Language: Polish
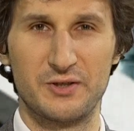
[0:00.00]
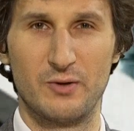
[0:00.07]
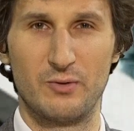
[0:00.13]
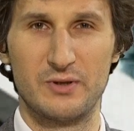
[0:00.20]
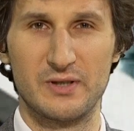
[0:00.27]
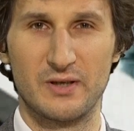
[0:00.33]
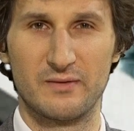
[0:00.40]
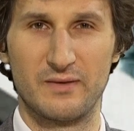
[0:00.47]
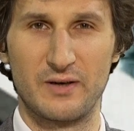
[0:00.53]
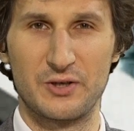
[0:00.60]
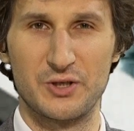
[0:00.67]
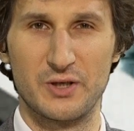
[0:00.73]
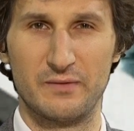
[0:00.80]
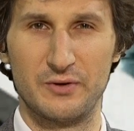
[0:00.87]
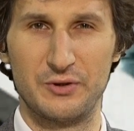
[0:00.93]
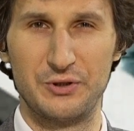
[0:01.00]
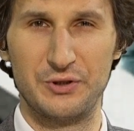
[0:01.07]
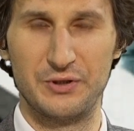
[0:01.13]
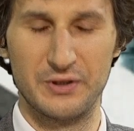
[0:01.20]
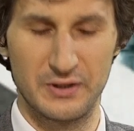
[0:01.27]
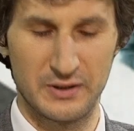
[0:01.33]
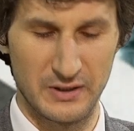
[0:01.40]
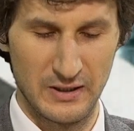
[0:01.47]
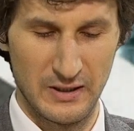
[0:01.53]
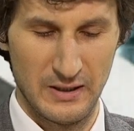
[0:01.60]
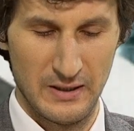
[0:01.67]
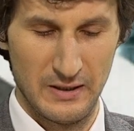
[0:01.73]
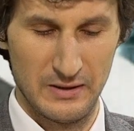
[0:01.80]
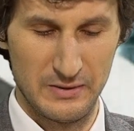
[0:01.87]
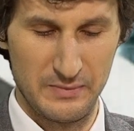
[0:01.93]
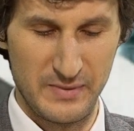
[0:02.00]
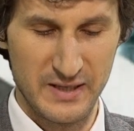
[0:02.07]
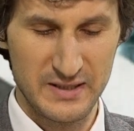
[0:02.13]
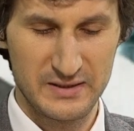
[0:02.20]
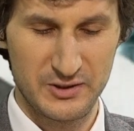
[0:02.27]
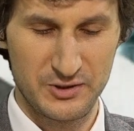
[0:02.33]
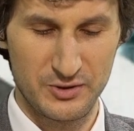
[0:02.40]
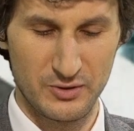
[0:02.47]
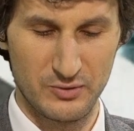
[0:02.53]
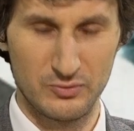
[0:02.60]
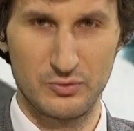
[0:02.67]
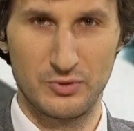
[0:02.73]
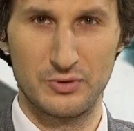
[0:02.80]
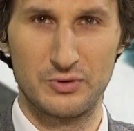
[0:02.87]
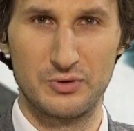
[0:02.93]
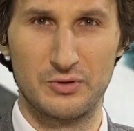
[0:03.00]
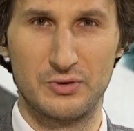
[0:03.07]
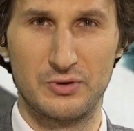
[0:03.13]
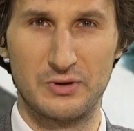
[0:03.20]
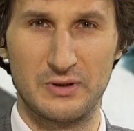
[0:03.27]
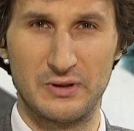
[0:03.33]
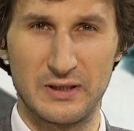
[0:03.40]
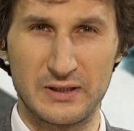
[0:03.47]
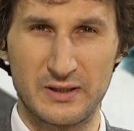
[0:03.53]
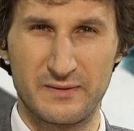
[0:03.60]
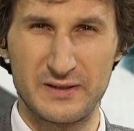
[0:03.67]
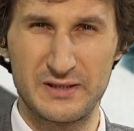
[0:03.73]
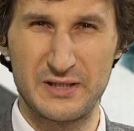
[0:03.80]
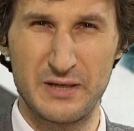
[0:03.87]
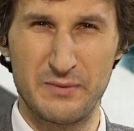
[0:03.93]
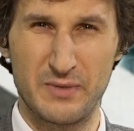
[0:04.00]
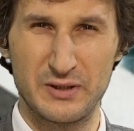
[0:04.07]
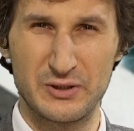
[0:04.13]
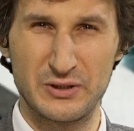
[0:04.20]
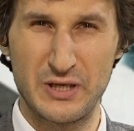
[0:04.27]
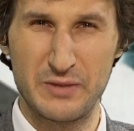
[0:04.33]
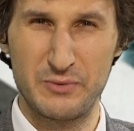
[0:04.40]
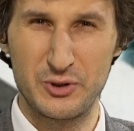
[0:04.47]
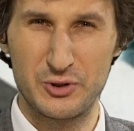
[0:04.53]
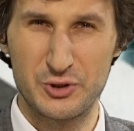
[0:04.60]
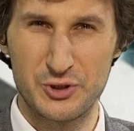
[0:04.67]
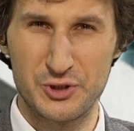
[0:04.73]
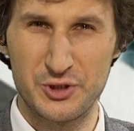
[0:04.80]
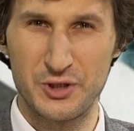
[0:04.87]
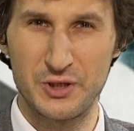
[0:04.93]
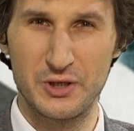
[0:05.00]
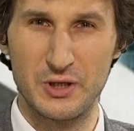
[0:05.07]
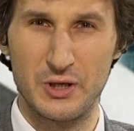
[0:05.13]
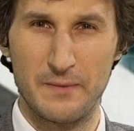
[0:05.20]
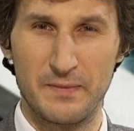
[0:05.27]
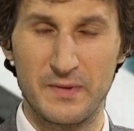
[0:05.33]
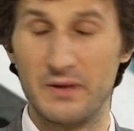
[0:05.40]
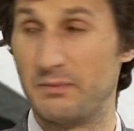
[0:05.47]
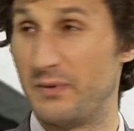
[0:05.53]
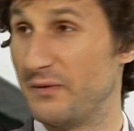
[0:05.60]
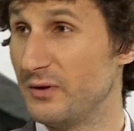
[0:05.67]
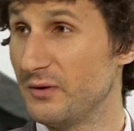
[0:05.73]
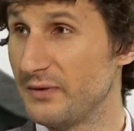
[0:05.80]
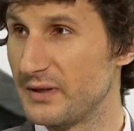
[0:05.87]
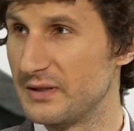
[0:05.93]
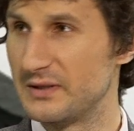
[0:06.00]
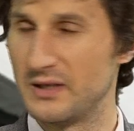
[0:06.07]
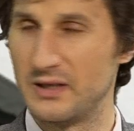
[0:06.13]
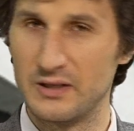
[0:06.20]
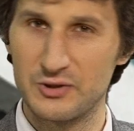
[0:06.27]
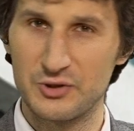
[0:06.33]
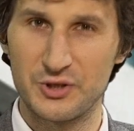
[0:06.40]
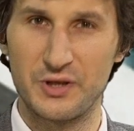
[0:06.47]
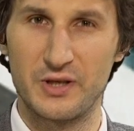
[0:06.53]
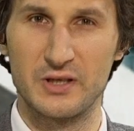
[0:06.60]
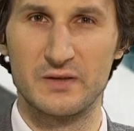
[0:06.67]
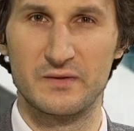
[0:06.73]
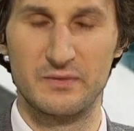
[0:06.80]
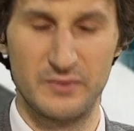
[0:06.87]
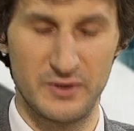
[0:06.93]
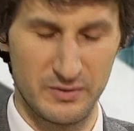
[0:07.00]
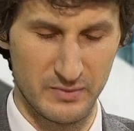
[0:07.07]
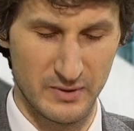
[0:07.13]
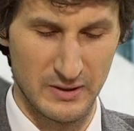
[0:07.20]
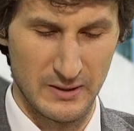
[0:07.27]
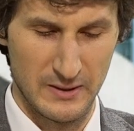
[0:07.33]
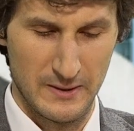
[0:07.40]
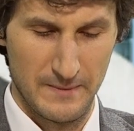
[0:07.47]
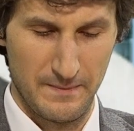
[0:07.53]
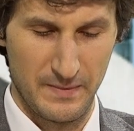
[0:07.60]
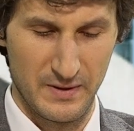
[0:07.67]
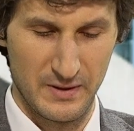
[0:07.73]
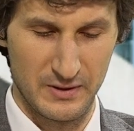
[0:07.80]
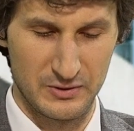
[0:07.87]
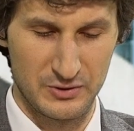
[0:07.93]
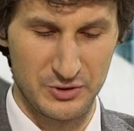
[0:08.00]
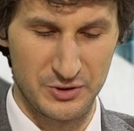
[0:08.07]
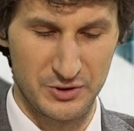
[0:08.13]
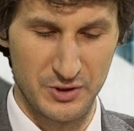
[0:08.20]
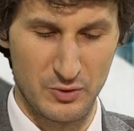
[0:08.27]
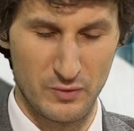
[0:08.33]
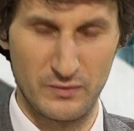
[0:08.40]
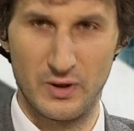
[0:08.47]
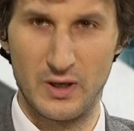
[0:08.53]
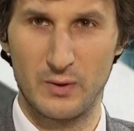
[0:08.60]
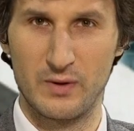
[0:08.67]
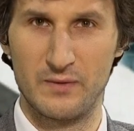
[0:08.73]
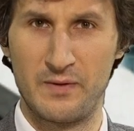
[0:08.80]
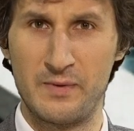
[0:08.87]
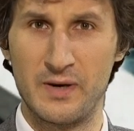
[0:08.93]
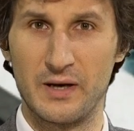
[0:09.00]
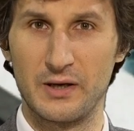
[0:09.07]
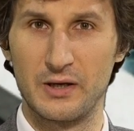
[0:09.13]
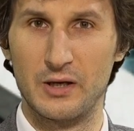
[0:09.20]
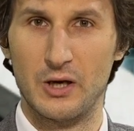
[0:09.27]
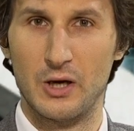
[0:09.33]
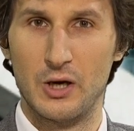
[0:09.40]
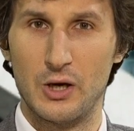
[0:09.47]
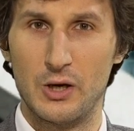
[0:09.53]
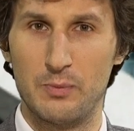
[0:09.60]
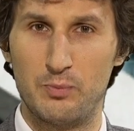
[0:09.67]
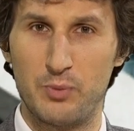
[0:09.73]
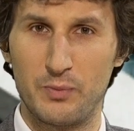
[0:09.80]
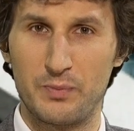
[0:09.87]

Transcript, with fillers: na ulicach Warszawy i innych miast. Zresztą ta kwestia ma co najmniej trzy Pewnie więcej, ale trzy teraz wymienimy trzy równoległe wymiary. E, po